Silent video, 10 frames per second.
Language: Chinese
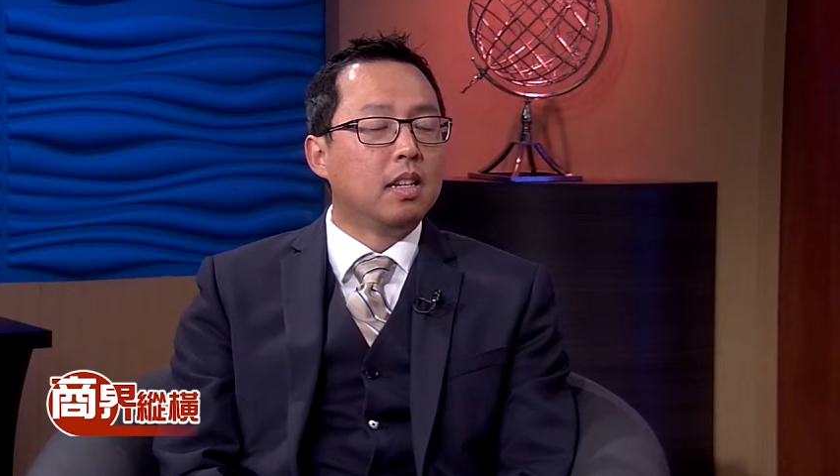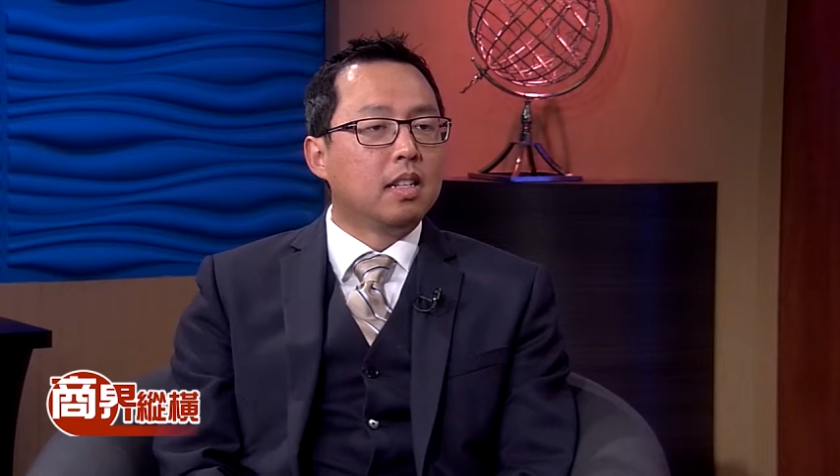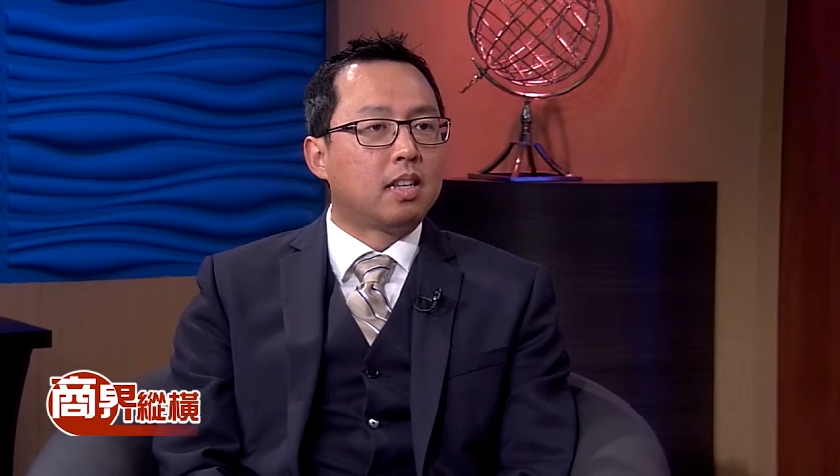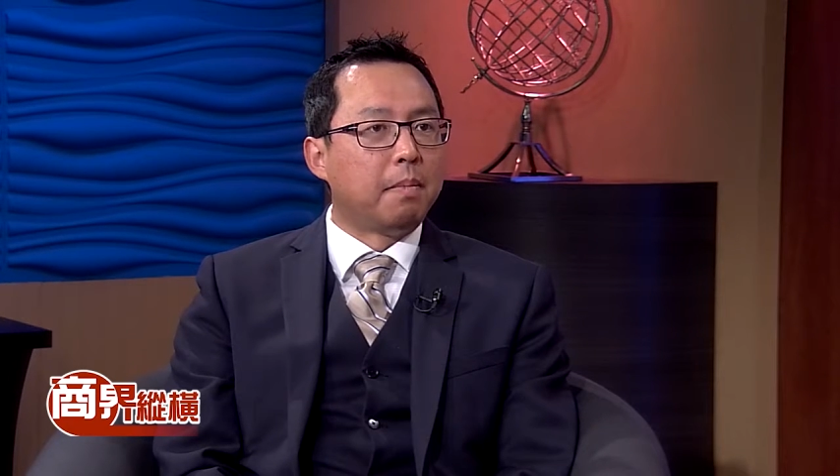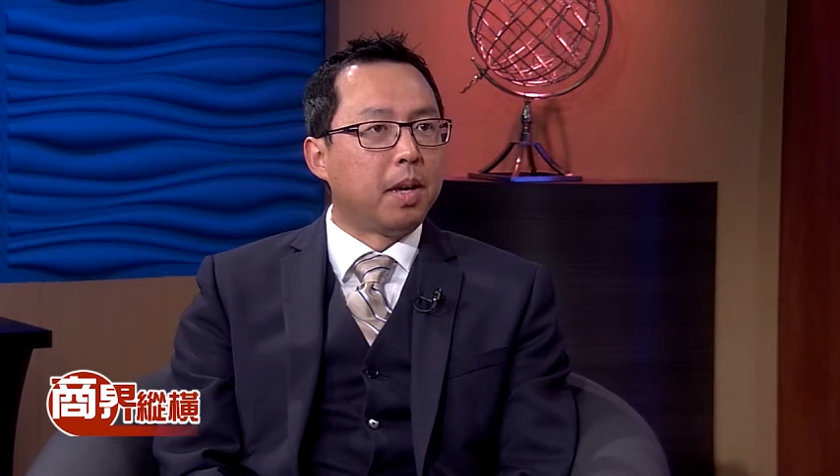
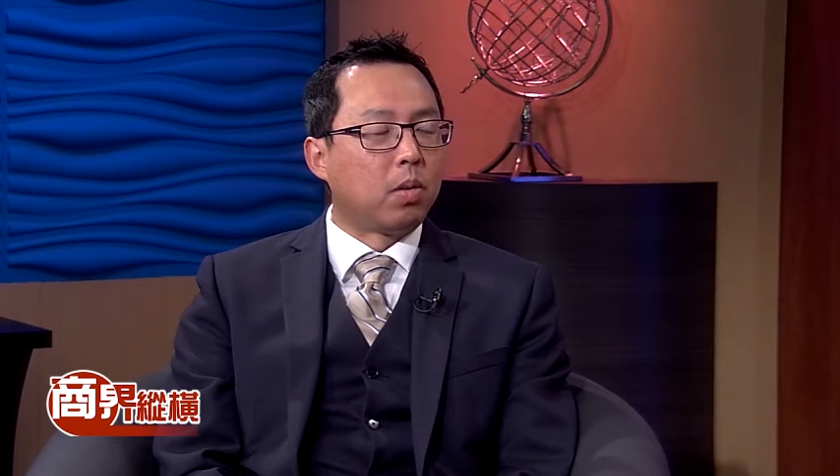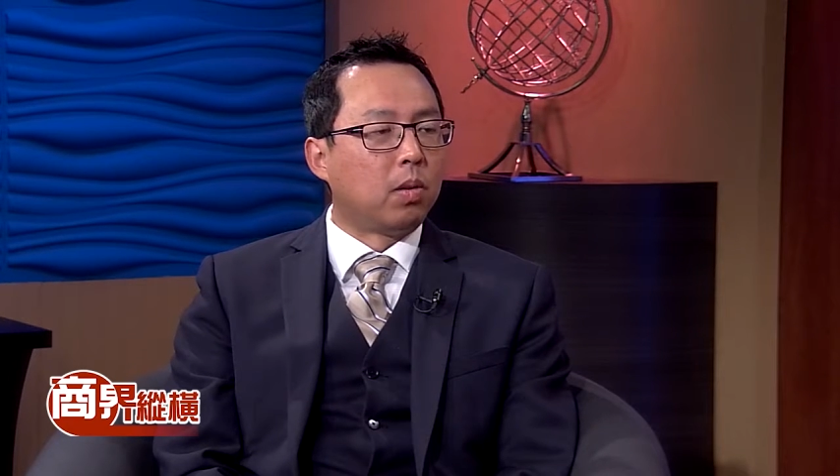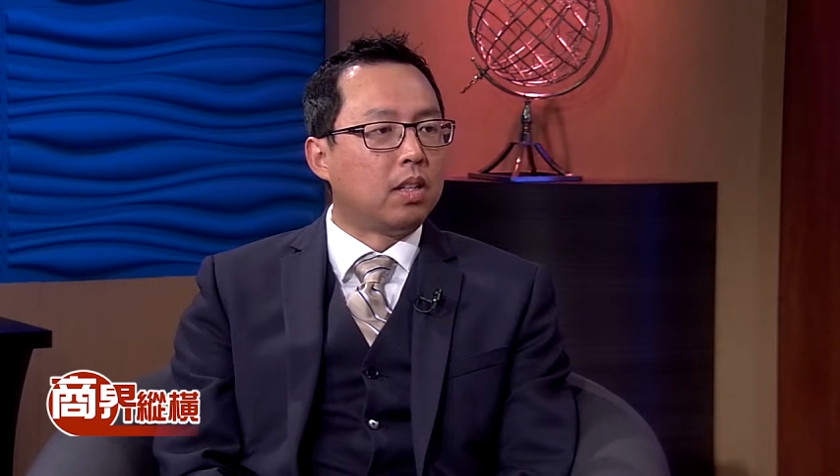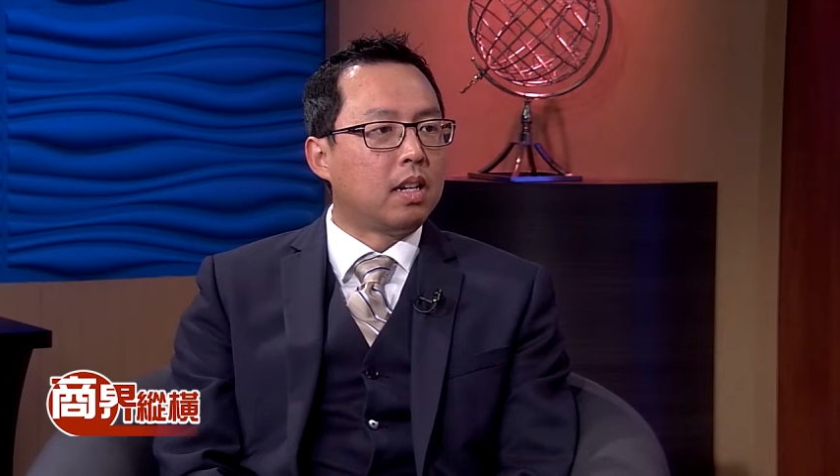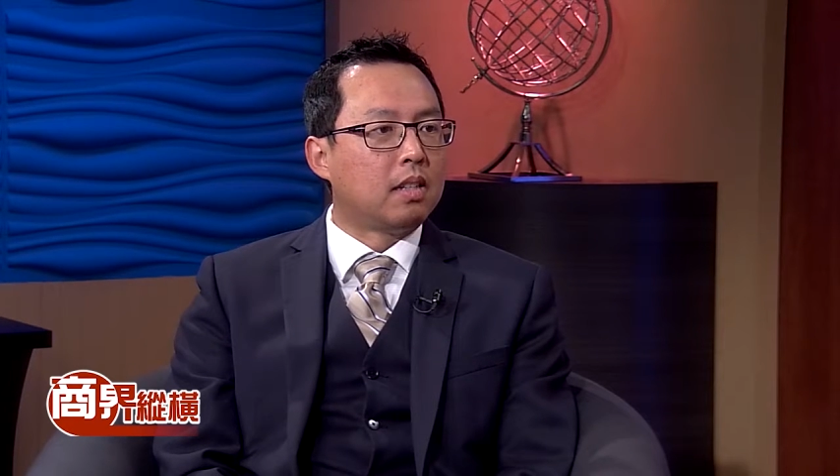在美国
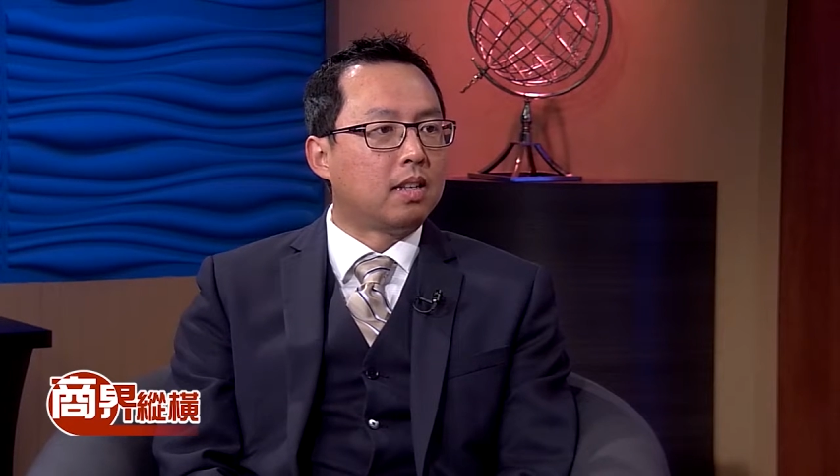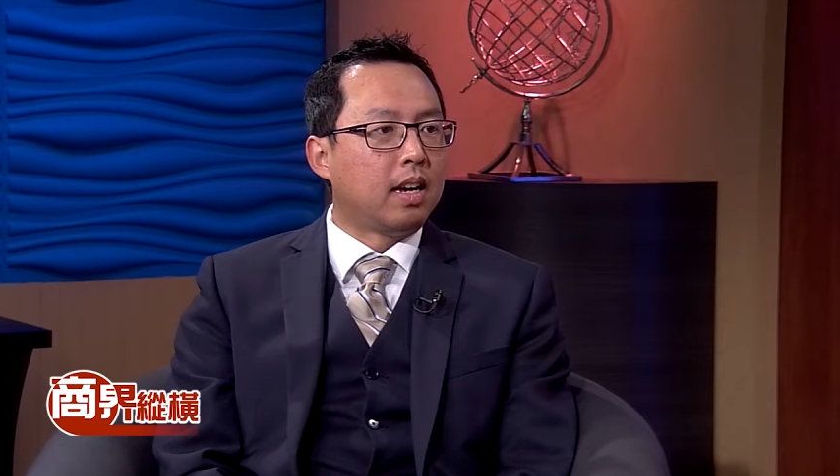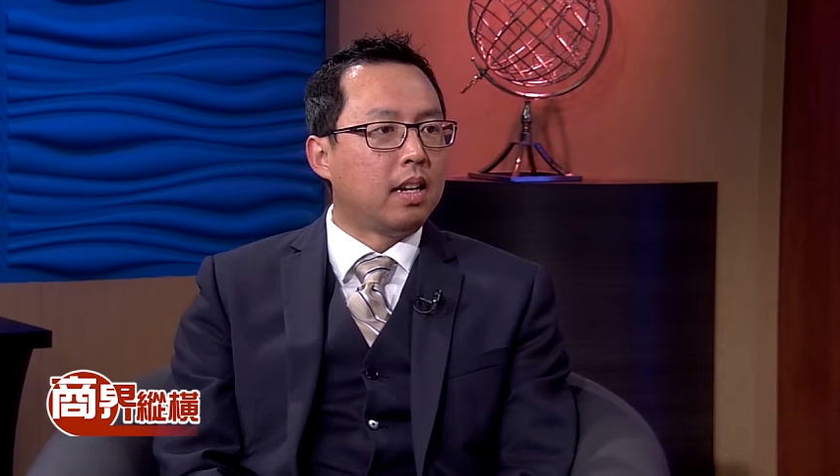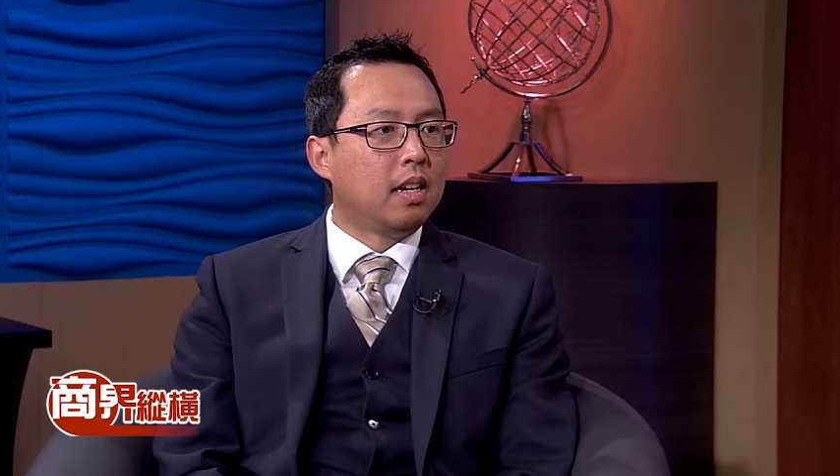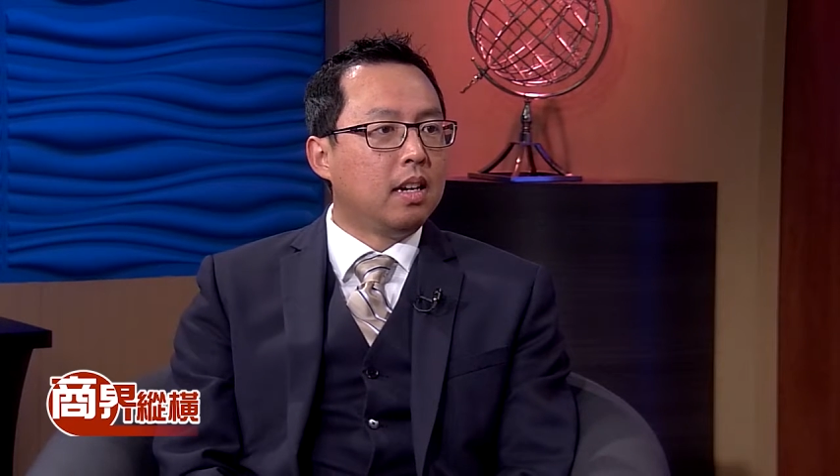呢，在